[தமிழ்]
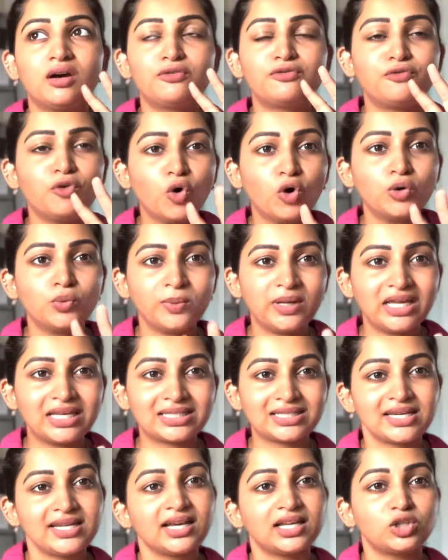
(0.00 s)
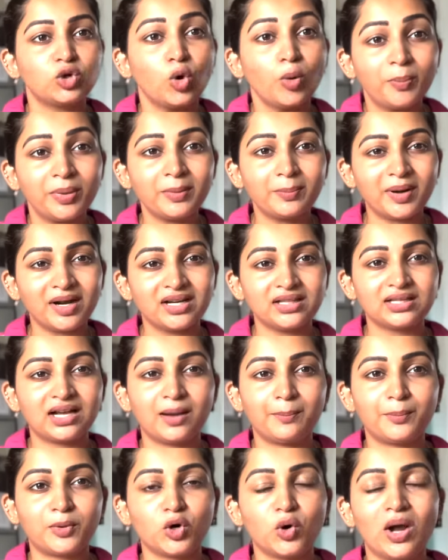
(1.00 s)
ஃபோர் வீக்ஸ் நீங்கள் அதை ஓப்பன்
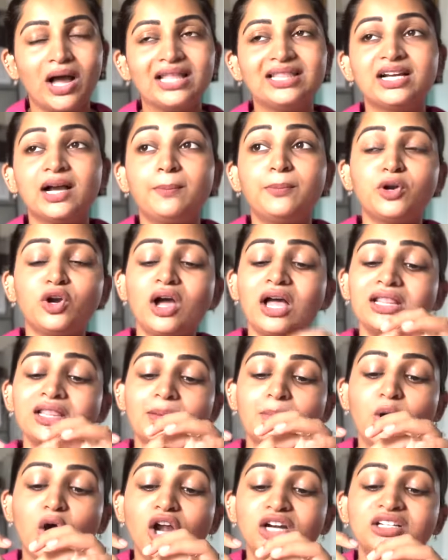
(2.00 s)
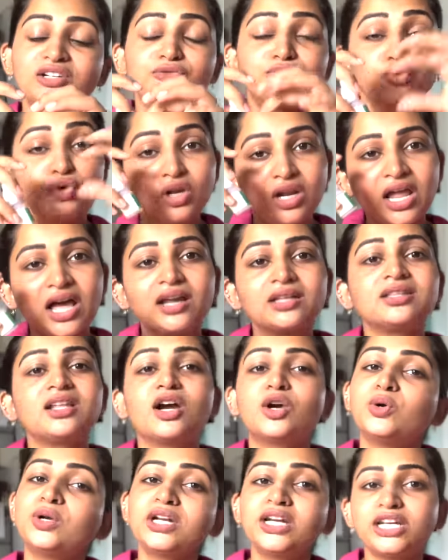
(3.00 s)
பண்ணதுக்கப்புறம் அதுக்கப்புறம் அந்த பாட்டில் ஃபுல்லாக
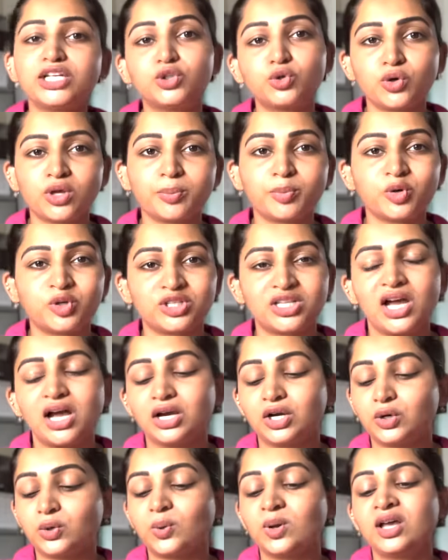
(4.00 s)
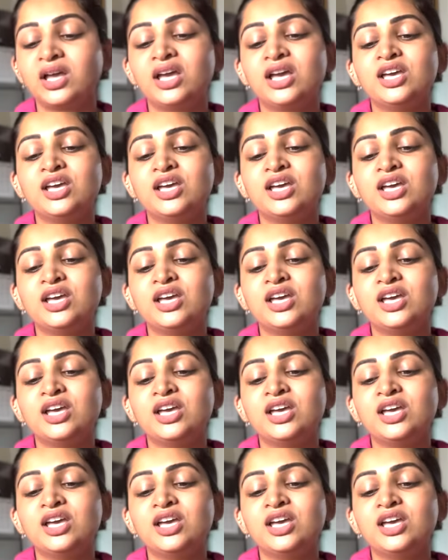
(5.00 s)
இருந்தால் கூட நீங்கள் தூக்கி போட்டு தான் ஆகணும்